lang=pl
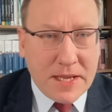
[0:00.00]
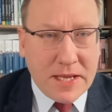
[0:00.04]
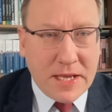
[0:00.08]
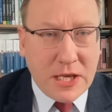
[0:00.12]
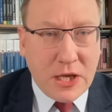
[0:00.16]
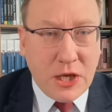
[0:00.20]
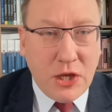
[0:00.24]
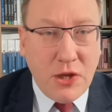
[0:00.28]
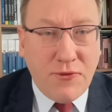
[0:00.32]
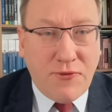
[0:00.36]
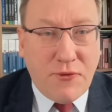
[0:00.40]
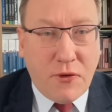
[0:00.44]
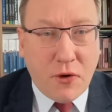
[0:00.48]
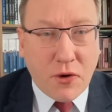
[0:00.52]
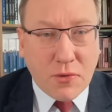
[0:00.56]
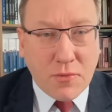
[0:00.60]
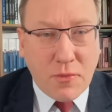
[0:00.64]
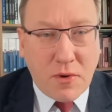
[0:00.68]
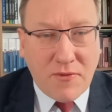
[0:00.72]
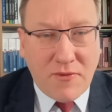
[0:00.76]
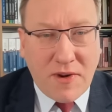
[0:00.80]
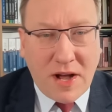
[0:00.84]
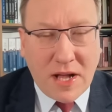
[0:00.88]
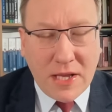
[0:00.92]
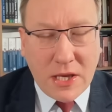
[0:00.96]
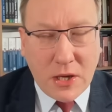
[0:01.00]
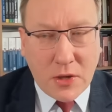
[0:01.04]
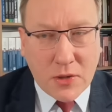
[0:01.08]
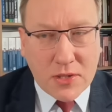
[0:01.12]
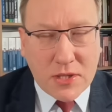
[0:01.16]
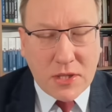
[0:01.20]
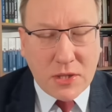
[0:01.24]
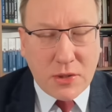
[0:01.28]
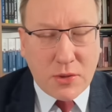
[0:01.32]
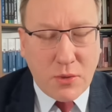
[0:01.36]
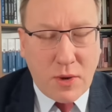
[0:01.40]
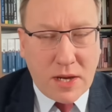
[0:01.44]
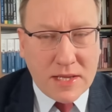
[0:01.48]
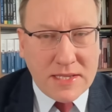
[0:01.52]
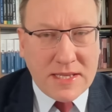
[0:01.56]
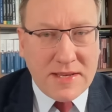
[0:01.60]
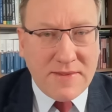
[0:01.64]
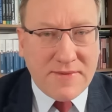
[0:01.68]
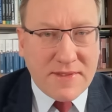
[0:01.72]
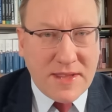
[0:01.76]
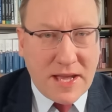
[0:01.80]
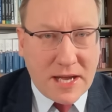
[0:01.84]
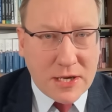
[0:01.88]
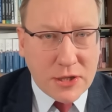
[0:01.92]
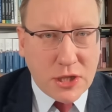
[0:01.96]
informowanie o sytuacji
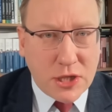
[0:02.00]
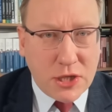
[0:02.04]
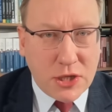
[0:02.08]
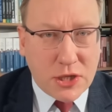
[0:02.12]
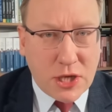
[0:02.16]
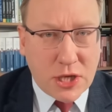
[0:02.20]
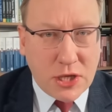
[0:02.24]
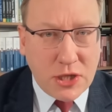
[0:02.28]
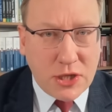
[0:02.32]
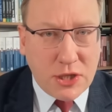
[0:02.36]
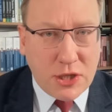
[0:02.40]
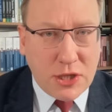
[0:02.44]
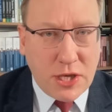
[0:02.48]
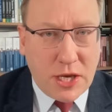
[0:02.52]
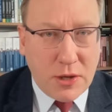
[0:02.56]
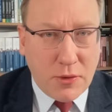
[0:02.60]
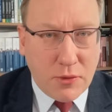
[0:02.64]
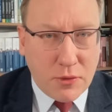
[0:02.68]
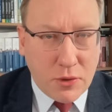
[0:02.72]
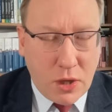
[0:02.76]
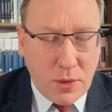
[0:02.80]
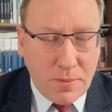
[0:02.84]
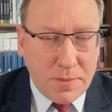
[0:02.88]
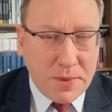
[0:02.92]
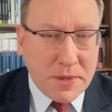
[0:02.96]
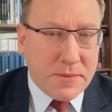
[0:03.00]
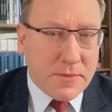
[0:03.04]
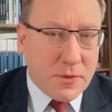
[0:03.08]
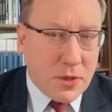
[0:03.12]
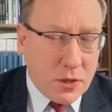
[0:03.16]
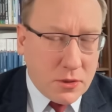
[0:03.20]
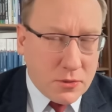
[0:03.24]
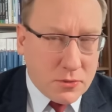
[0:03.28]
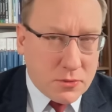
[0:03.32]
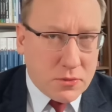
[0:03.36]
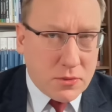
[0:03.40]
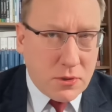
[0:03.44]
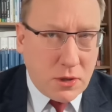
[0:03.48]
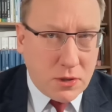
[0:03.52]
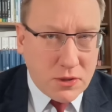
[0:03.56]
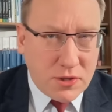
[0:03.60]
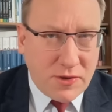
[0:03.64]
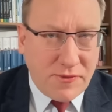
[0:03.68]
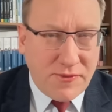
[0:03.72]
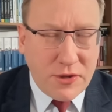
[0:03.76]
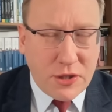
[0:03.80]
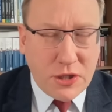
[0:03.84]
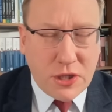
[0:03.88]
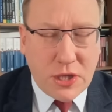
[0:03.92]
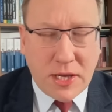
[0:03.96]
w naszej części Europy. No to
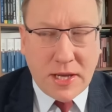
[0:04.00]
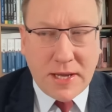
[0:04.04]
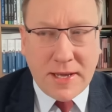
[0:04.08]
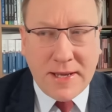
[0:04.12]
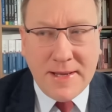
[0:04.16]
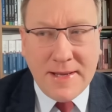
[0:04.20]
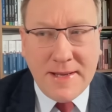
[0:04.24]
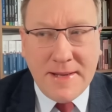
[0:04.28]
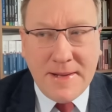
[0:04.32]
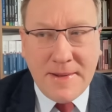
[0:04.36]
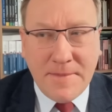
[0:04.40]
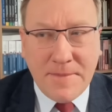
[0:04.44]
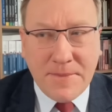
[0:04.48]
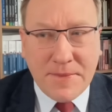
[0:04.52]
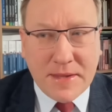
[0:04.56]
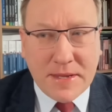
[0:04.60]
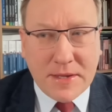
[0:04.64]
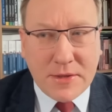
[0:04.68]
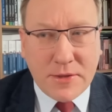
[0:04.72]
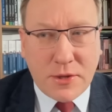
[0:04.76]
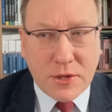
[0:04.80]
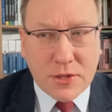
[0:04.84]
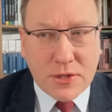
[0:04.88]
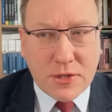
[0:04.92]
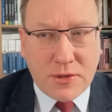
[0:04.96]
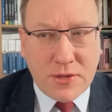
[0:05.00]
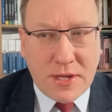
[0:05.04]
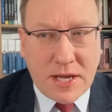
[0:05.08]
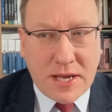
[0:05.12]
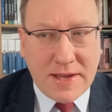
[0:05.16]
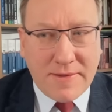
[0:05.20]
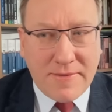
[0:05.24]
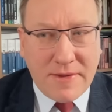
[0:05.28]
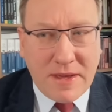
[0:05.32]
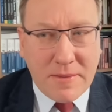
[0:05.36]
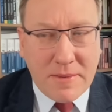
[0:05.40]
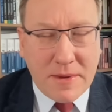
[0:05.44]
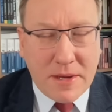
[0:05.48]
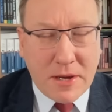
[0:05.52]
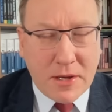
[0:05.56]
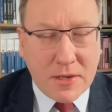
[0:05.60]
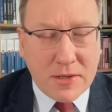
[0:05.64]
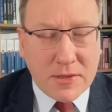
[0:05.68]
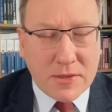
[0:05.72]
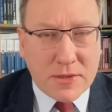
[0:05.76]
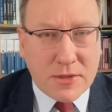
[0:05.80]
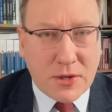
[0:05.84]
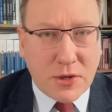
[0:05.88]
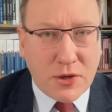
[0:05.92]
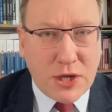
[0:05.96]
oczywiście doskonale wiemy,
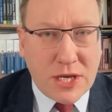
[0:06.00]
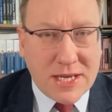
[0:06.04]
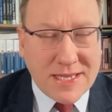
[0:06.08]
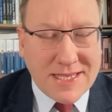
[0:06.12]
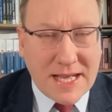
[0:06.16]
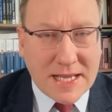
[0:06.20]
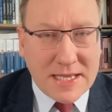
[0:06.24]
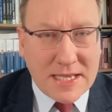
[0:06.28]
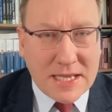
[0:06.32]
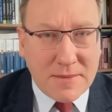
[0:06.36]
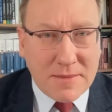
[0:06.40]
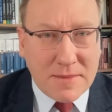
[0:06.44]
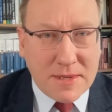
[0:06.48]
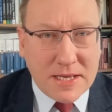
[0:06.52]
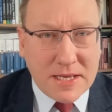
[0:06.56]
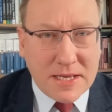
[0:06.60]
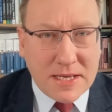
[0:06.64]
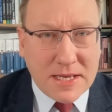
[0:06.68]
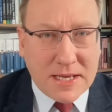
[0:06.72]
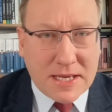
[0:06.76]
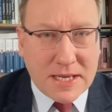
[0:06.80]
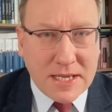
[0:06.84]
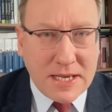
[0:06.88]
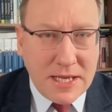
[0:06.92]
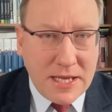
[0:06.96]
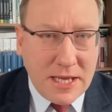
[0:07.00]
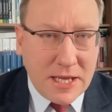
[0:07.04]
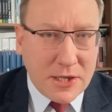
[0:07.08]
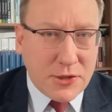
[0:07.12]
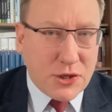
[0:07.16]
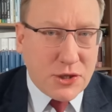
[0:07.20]
y, co się za tym y, kryje,